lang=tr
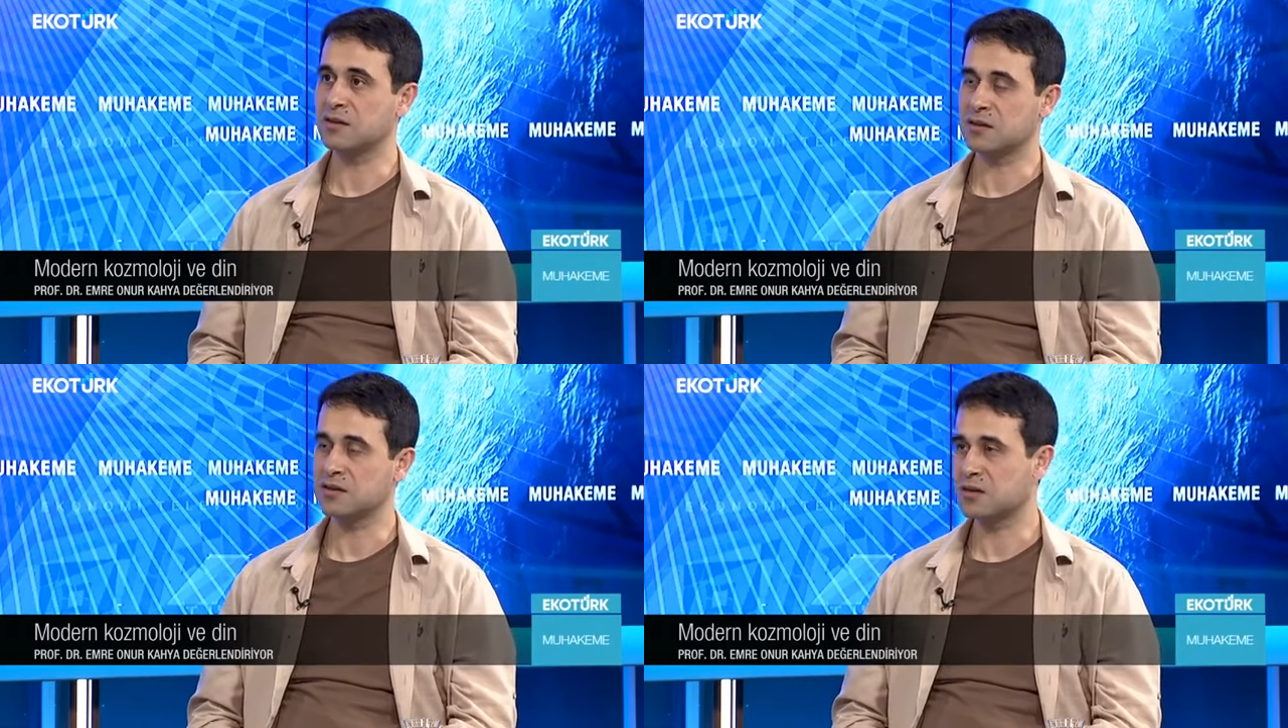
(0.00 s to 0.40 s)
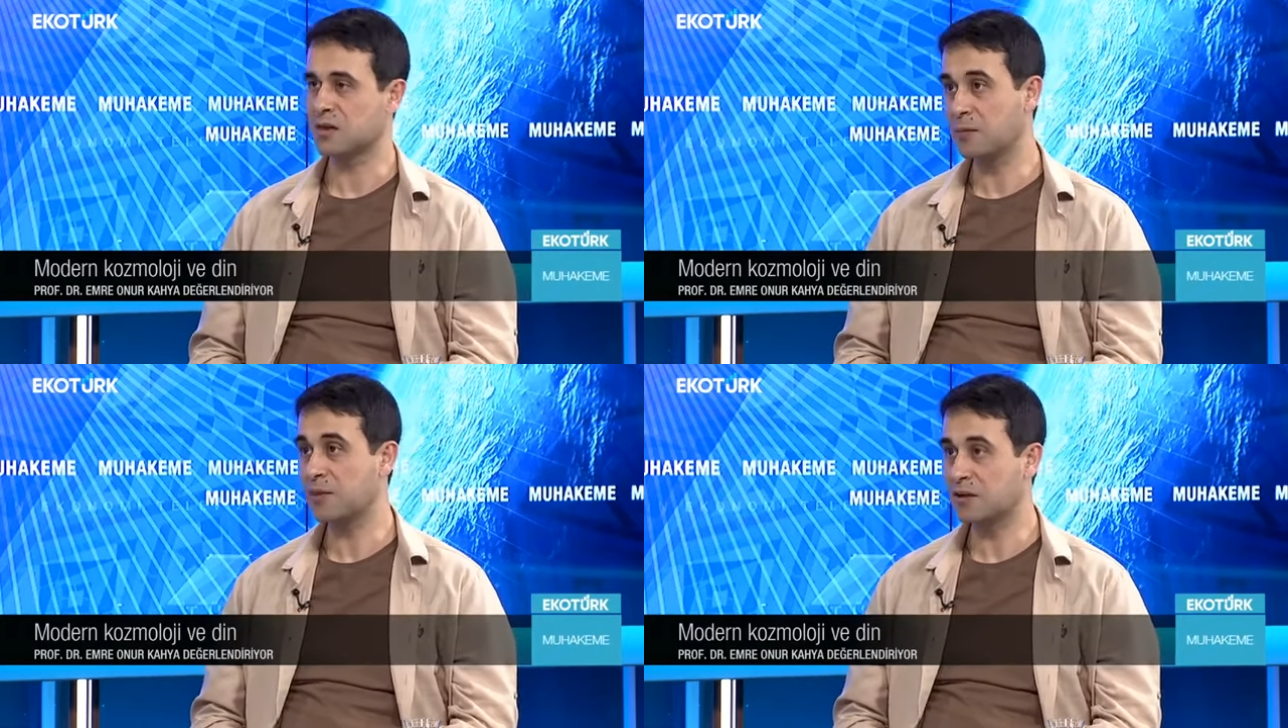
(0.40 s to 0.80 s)
ardından
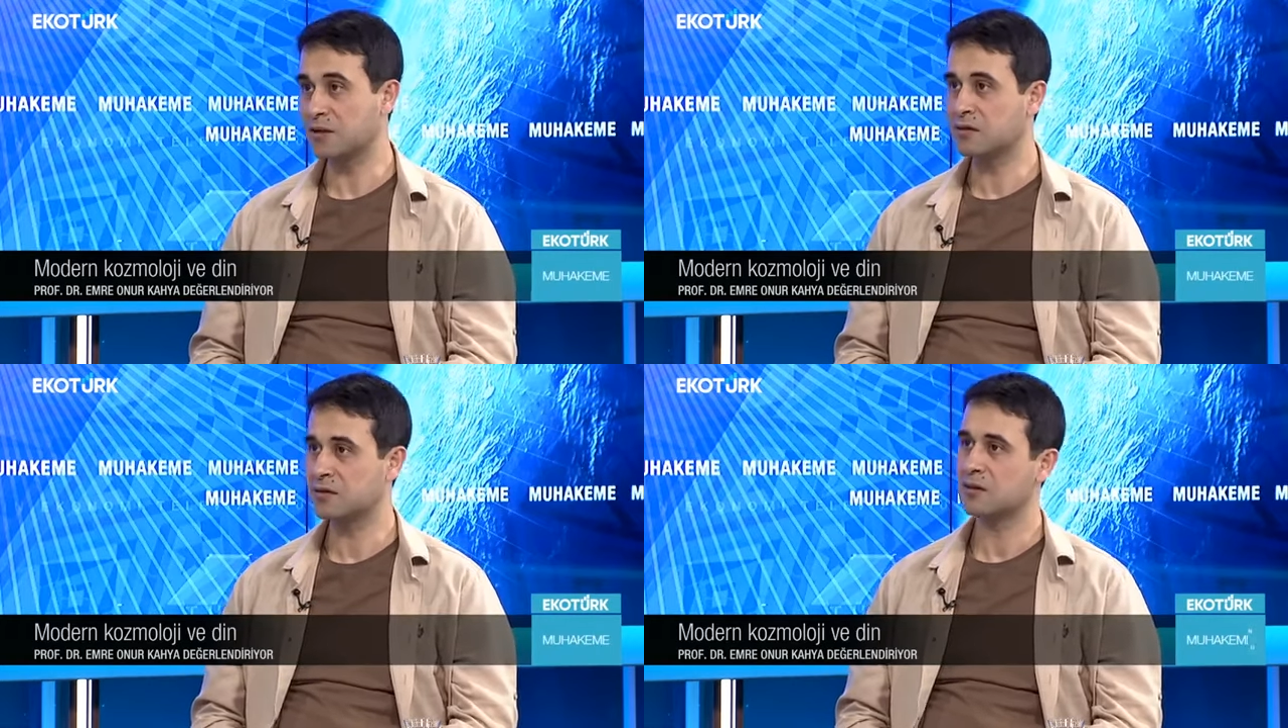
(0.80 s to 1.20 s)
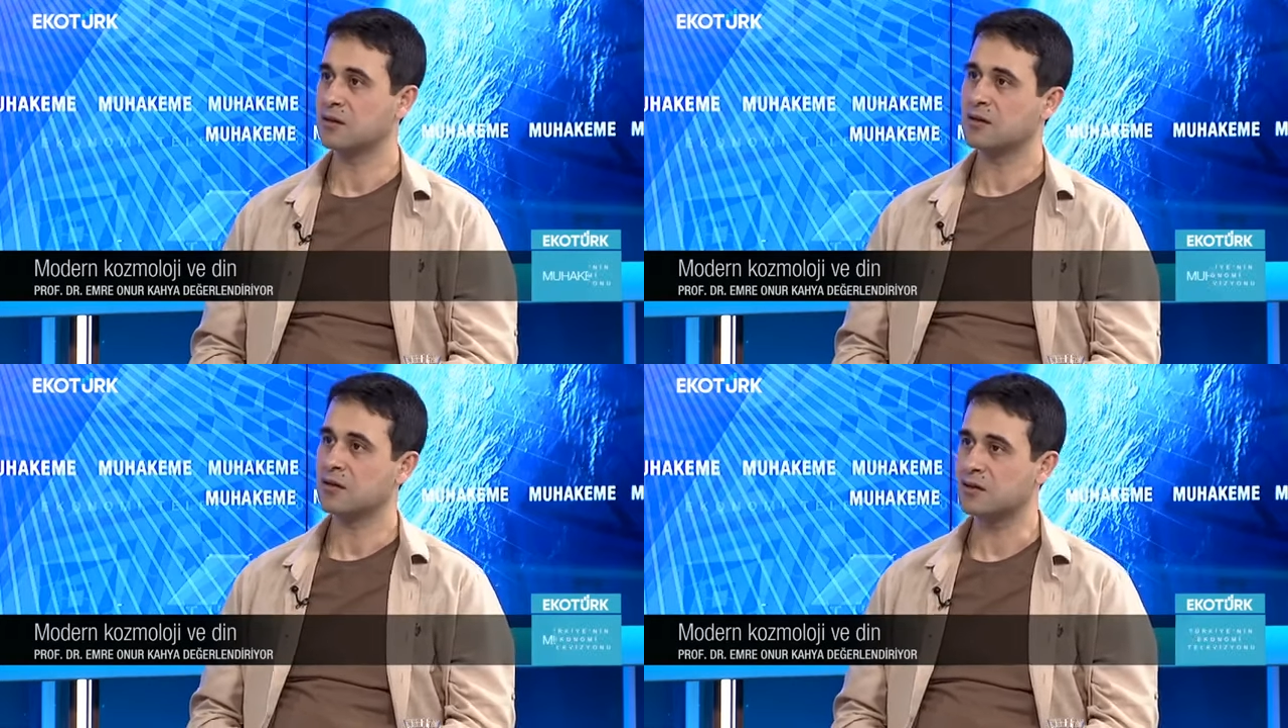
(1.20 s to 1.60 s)
da işte Kepler'in
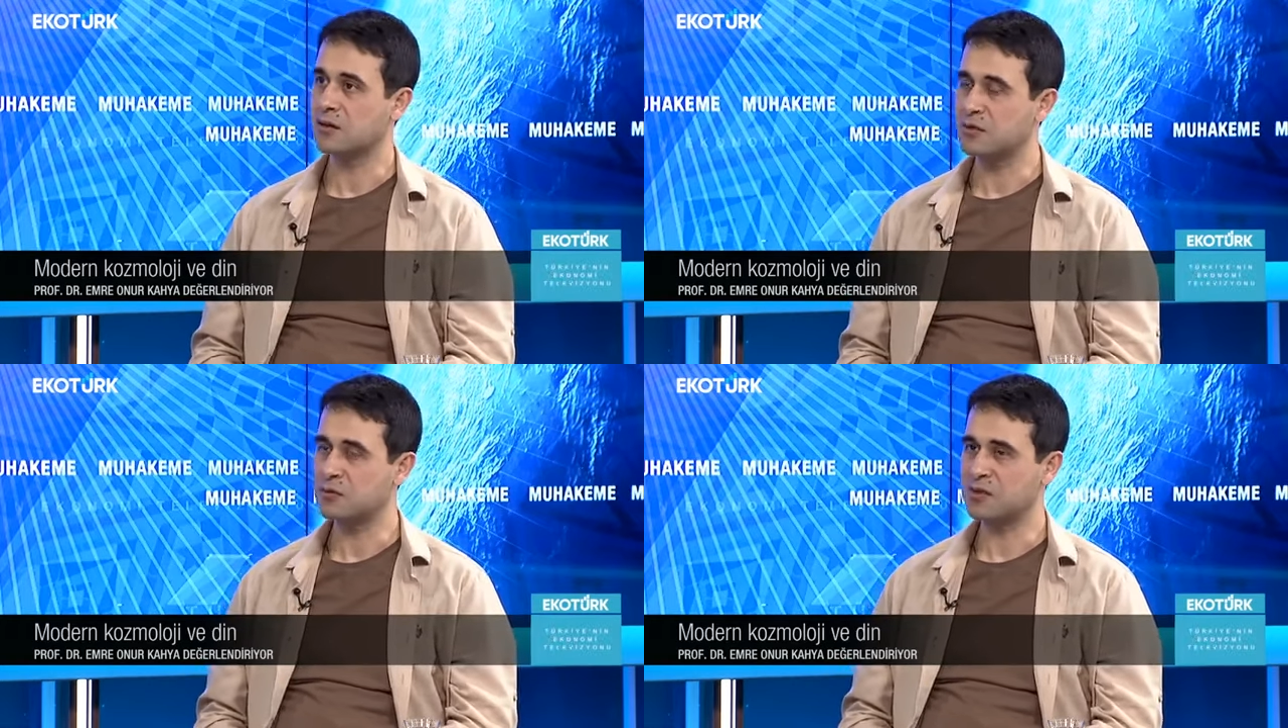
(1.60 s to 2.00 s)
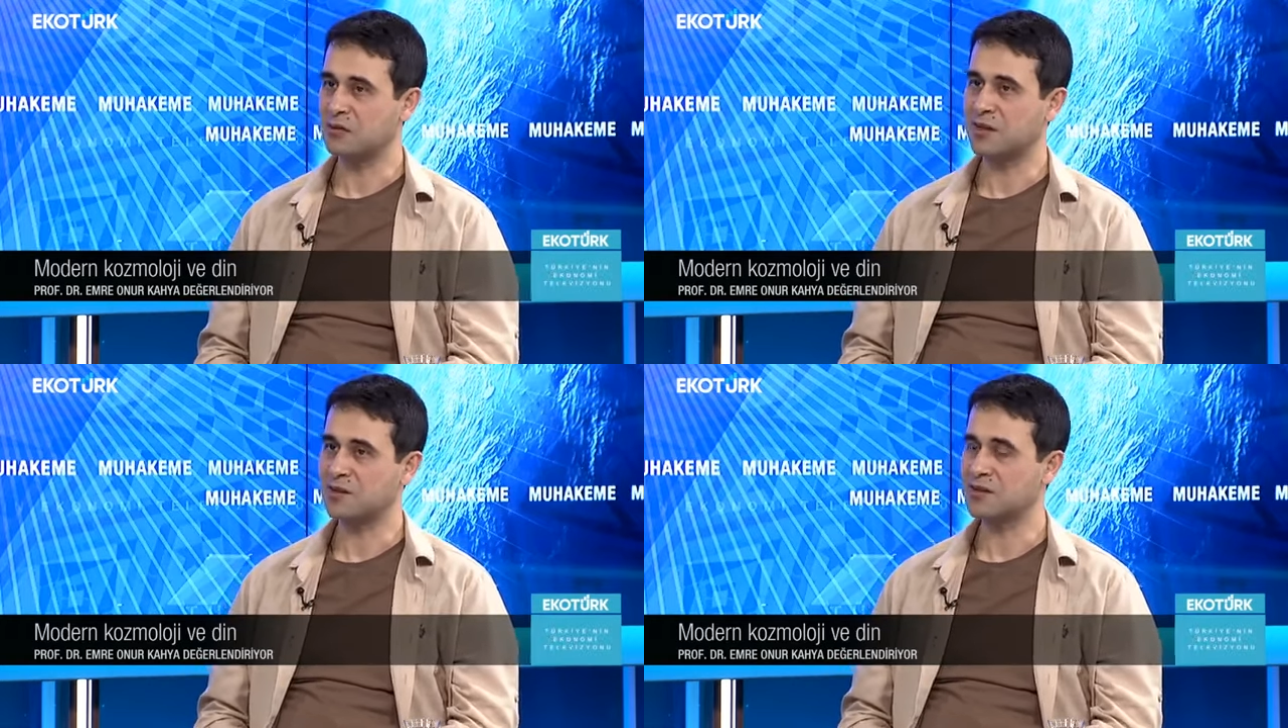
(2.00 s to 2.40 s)

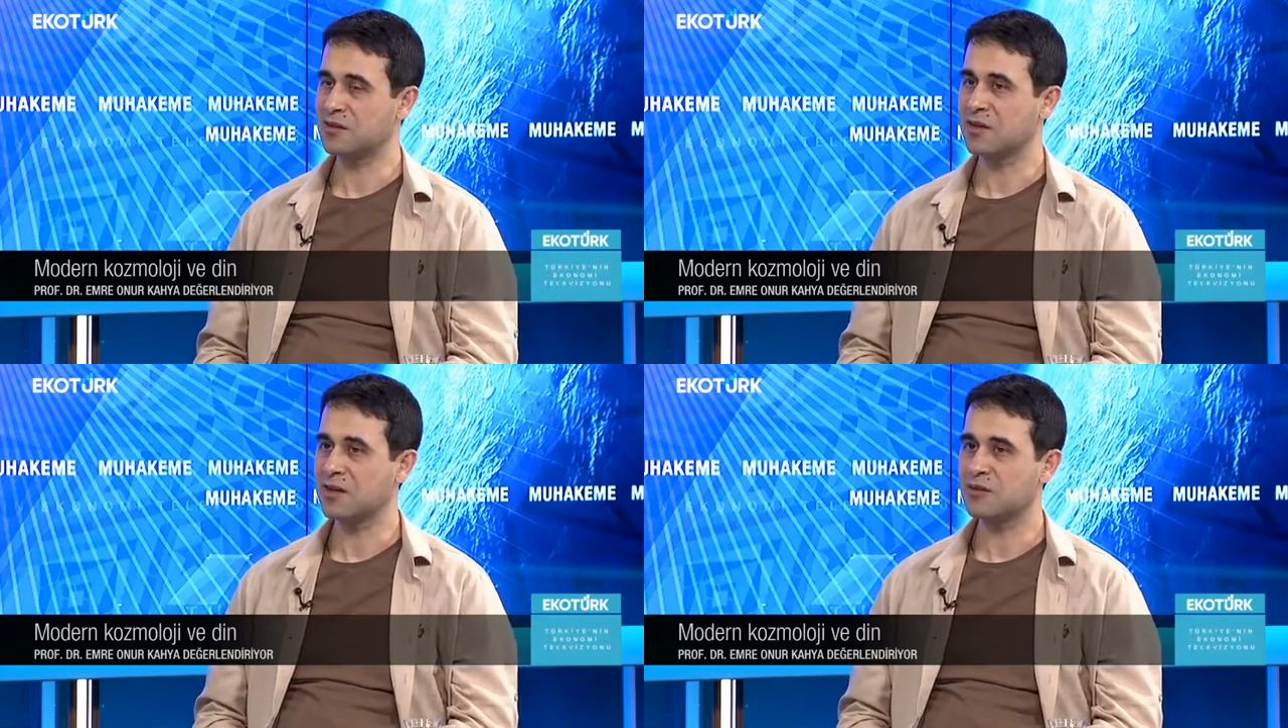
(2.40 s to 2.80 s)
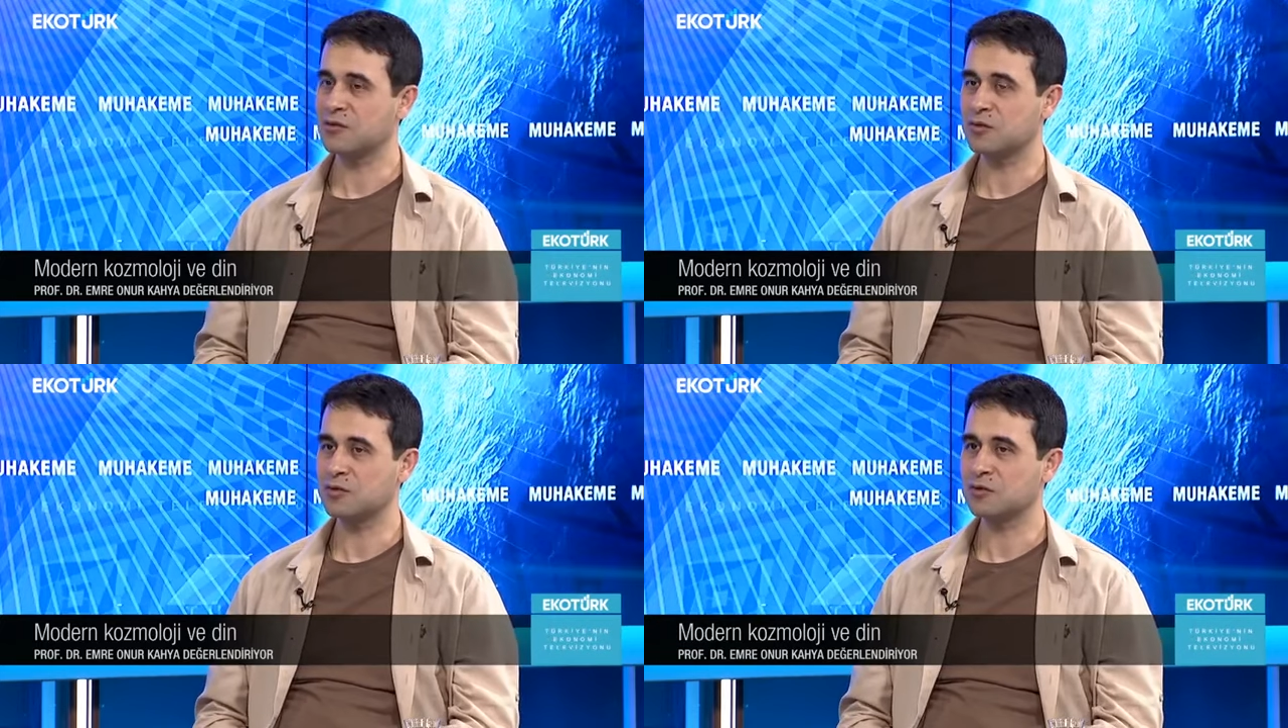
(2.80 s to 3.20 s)
bize verdiği
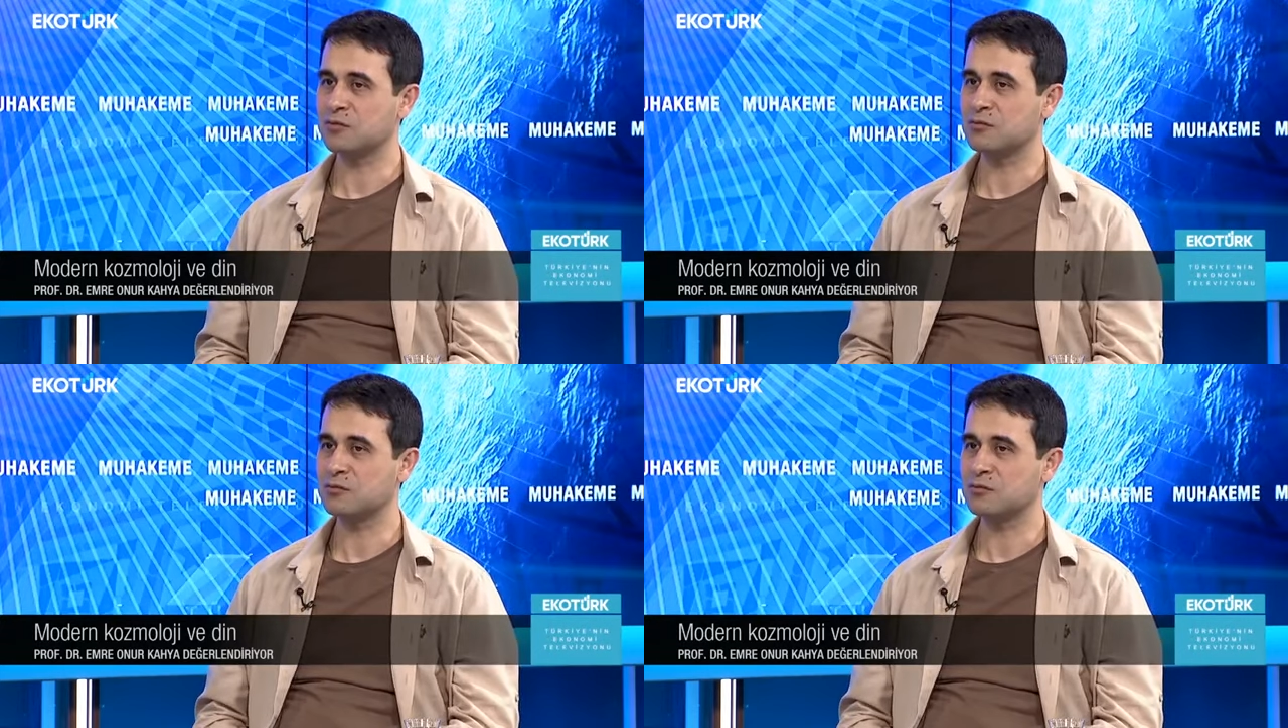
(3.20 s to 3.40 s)
şeyler.